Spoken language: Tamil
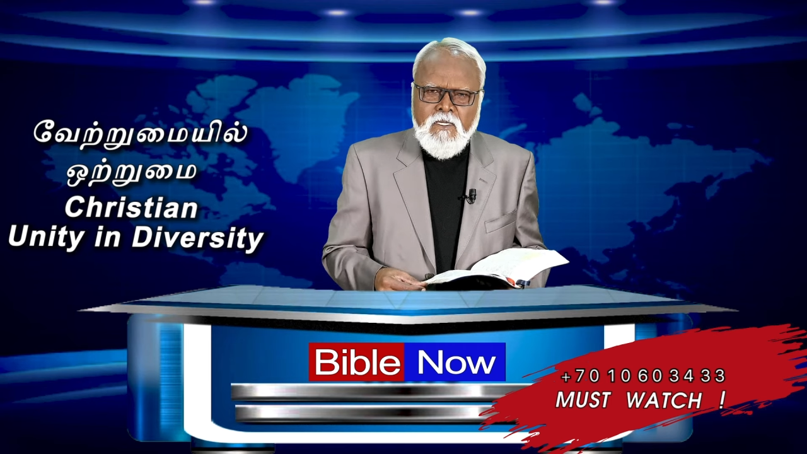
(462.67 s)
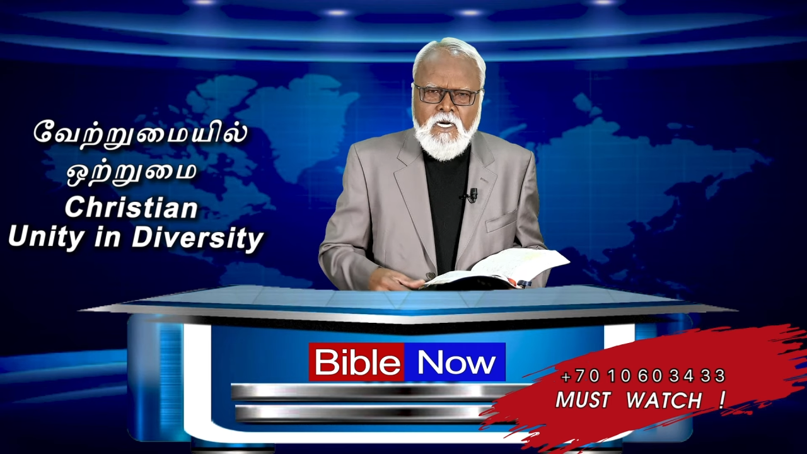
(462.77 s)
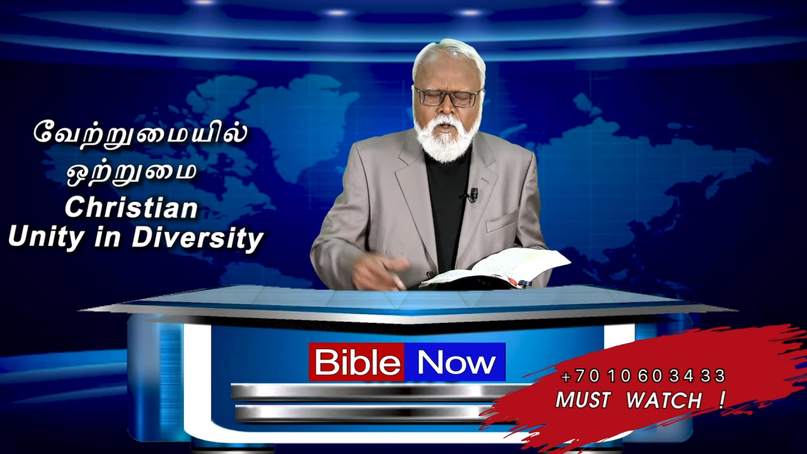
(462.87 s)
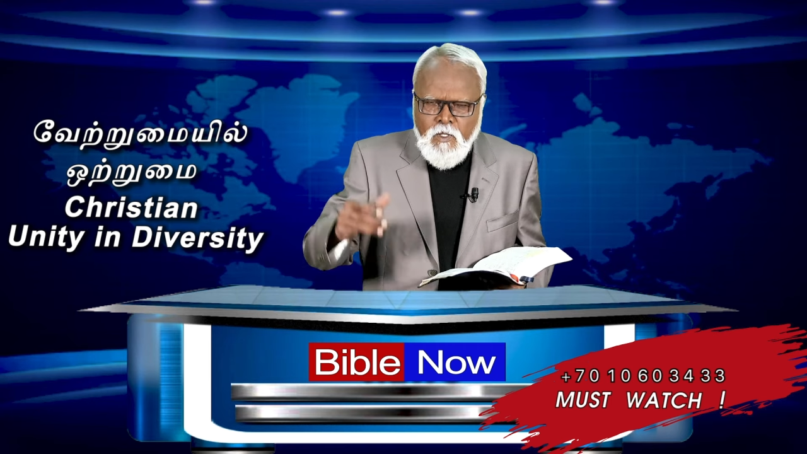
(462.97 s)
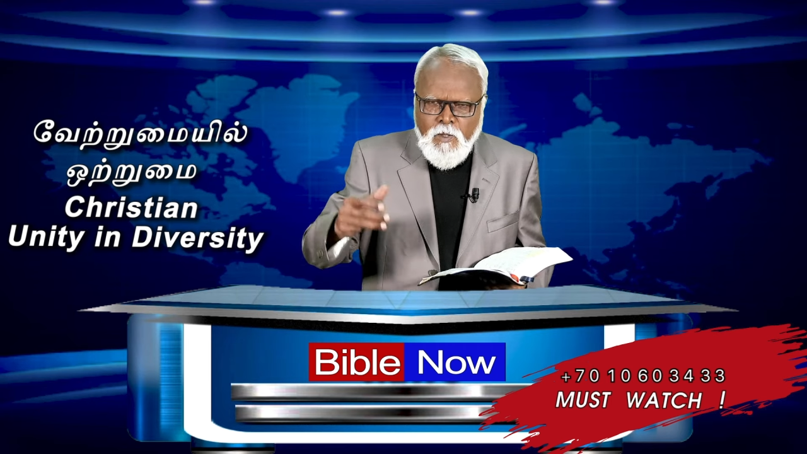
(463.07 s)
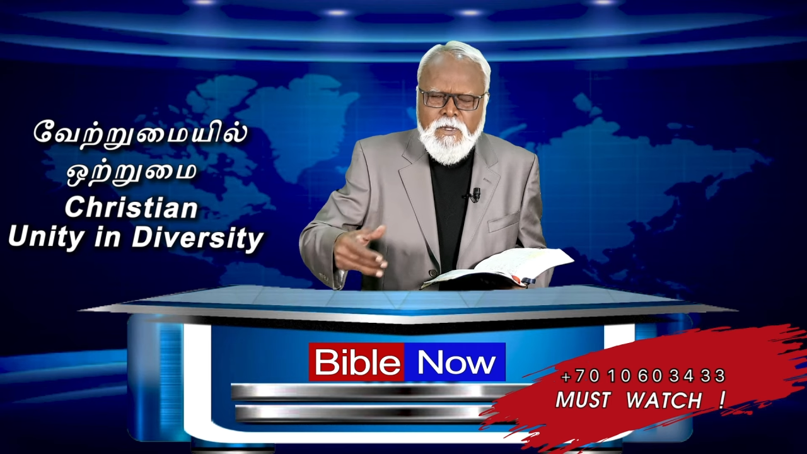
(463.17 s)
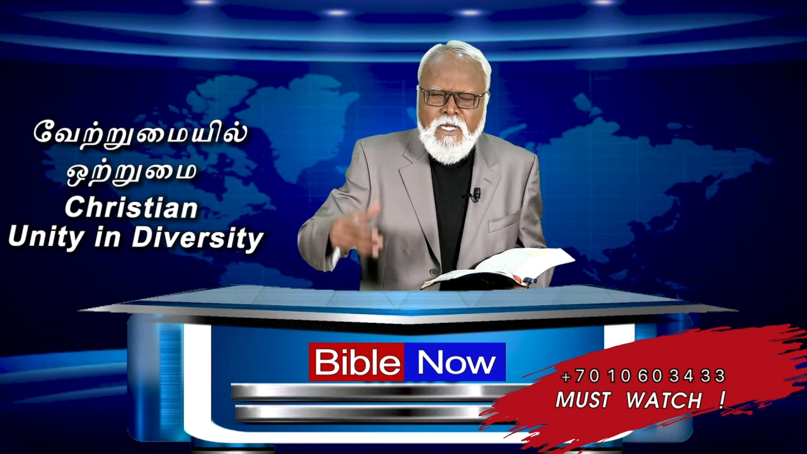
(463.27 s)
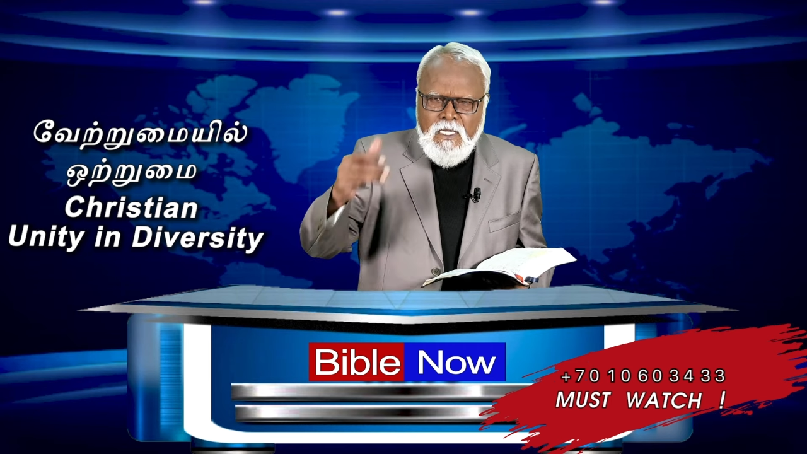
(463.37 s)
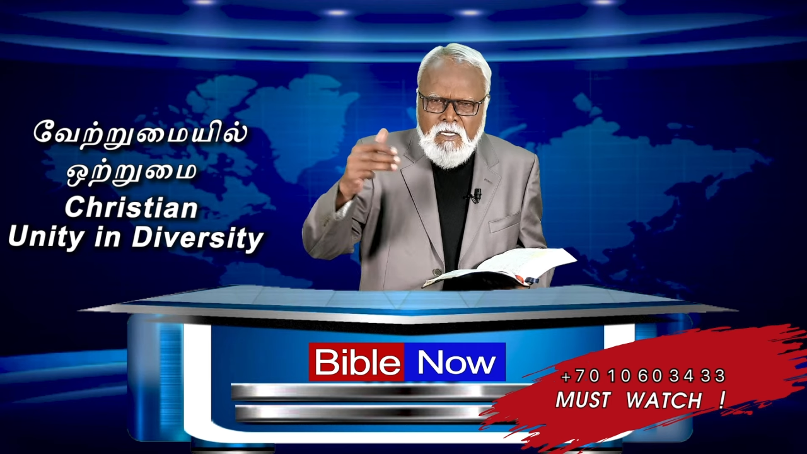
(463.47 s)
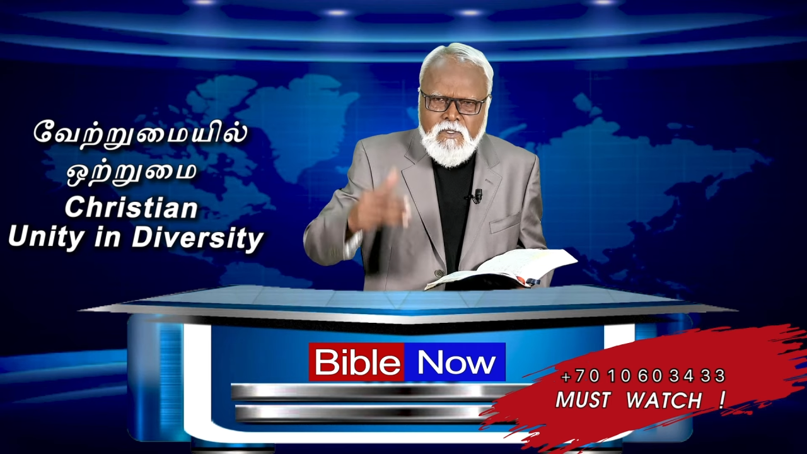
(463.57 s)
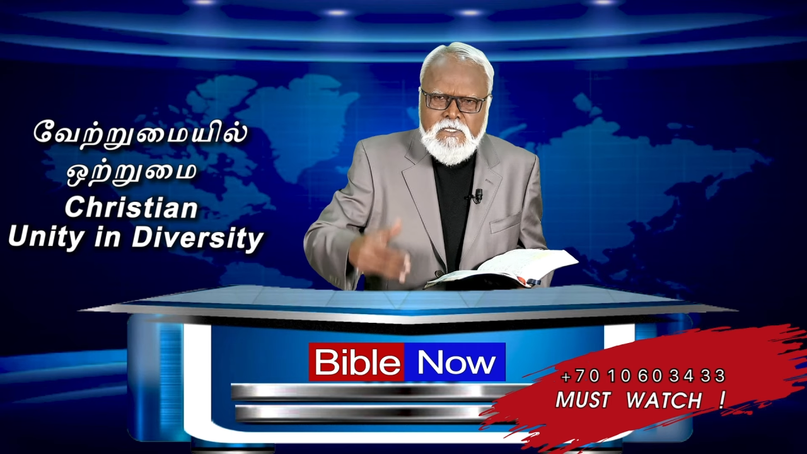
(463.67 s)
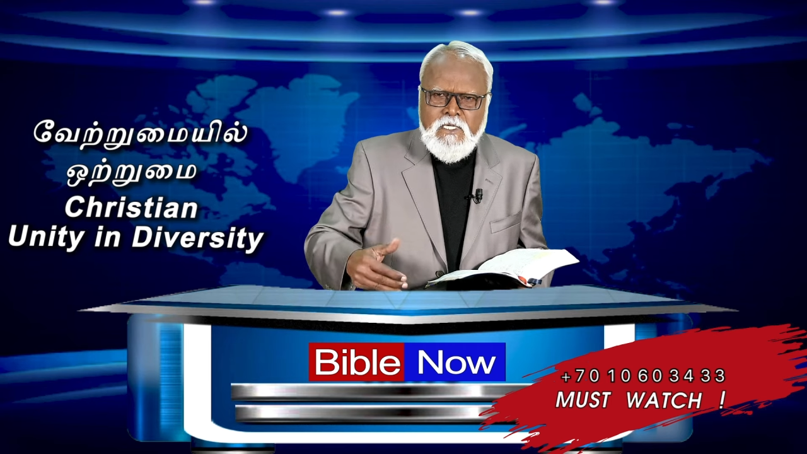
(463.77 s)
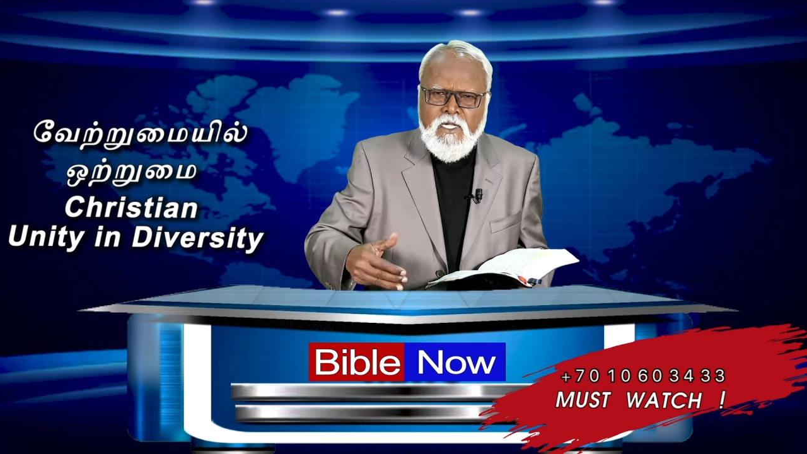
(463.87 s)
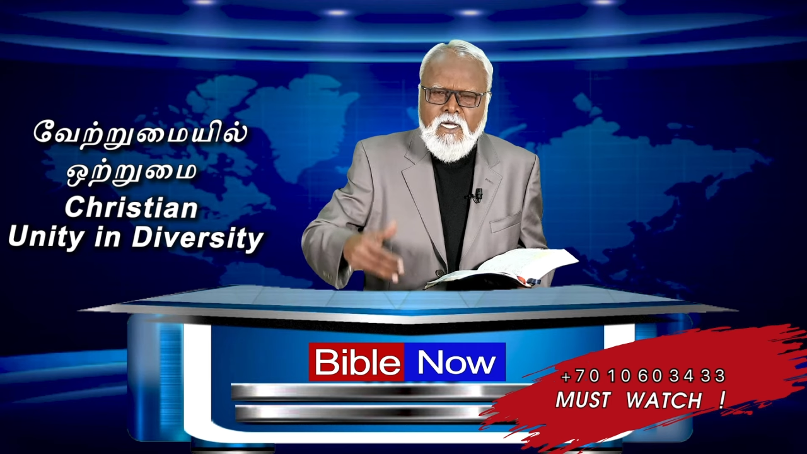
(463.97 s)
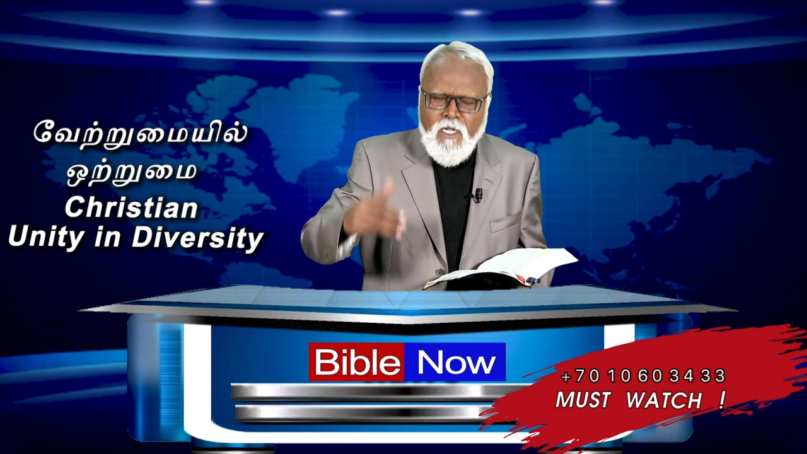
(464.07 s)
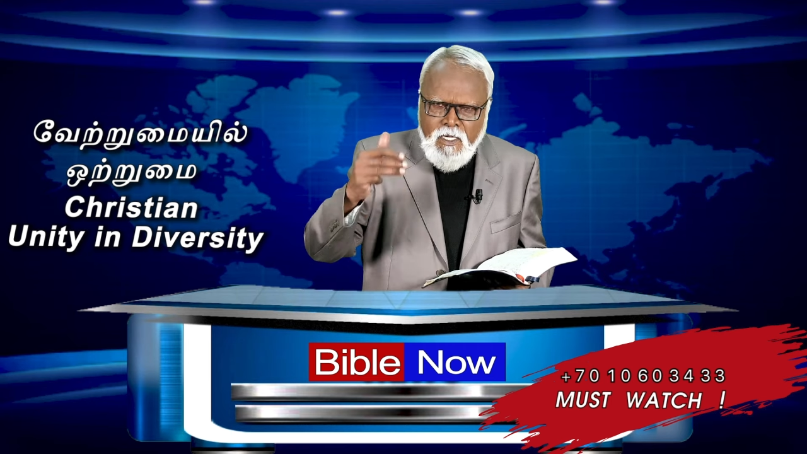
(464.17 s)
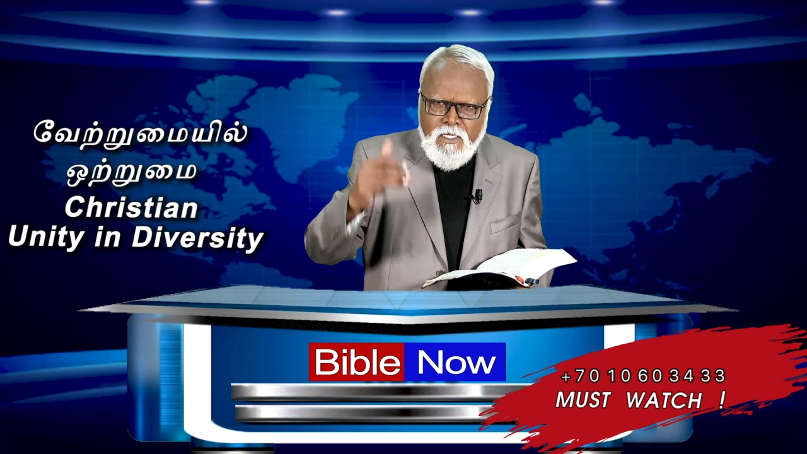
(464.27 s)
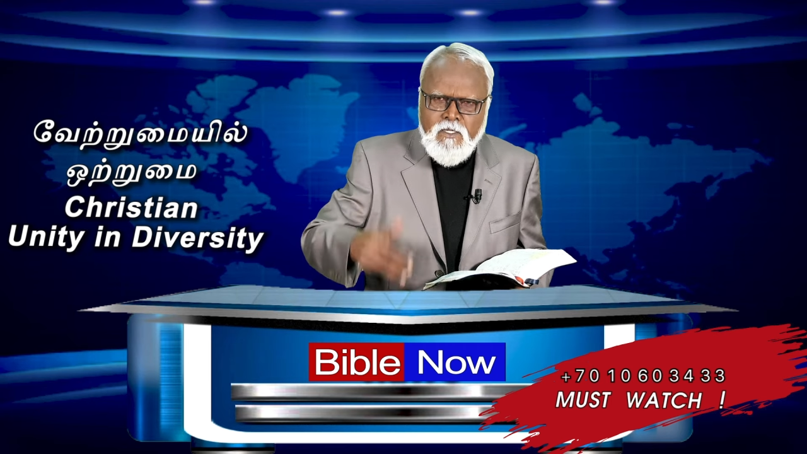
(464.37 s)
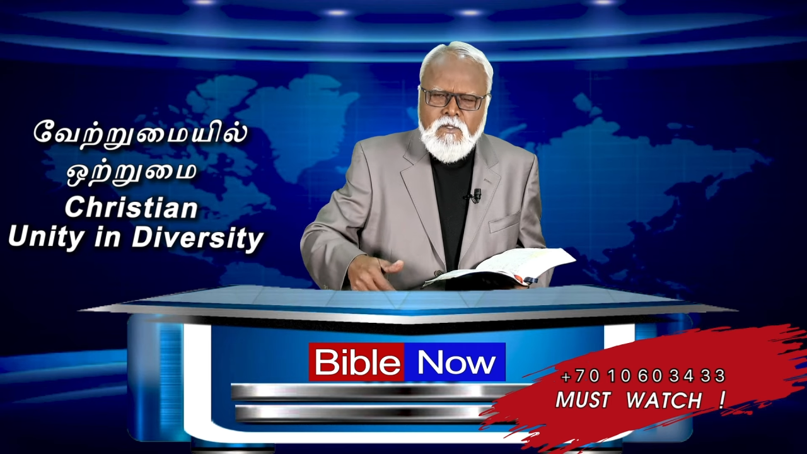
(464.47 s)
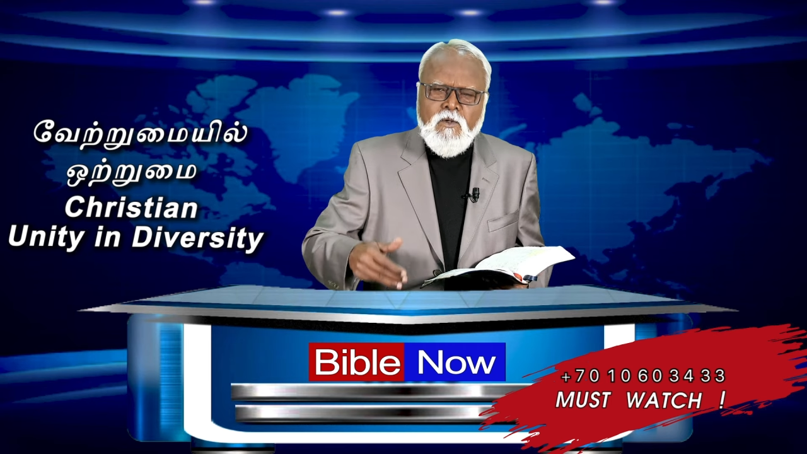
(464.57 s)
கடவுள் நம்ம எங்கே வச்சுருக்காரோ
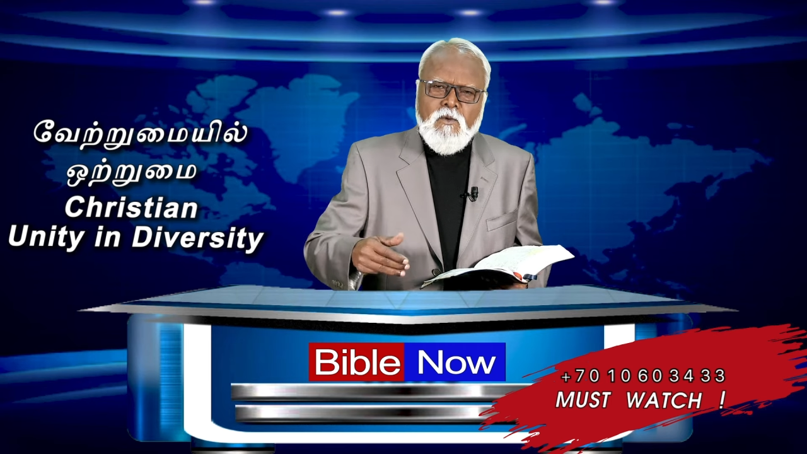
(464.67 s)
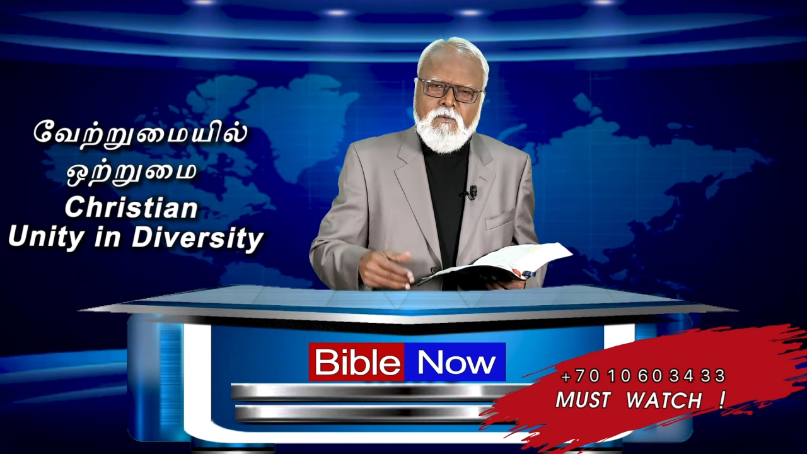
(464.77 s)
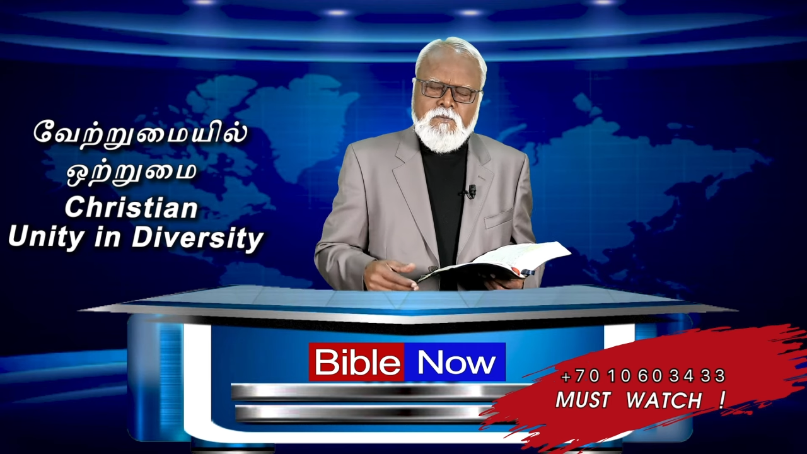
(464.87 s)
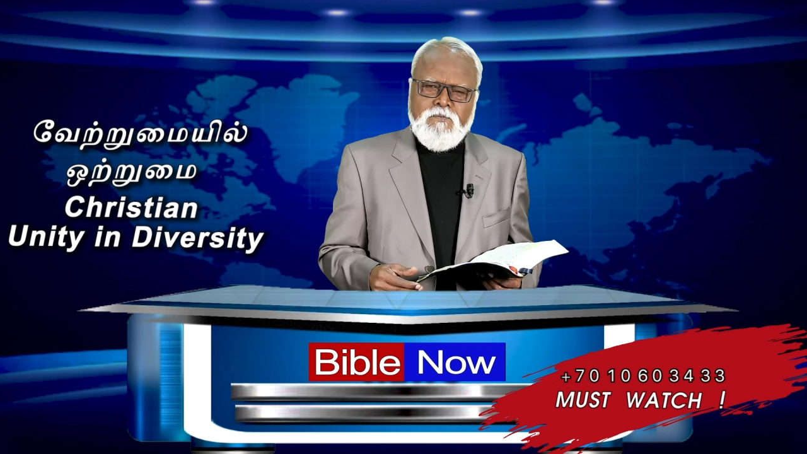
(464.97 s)
அங்கே இருக்கணும்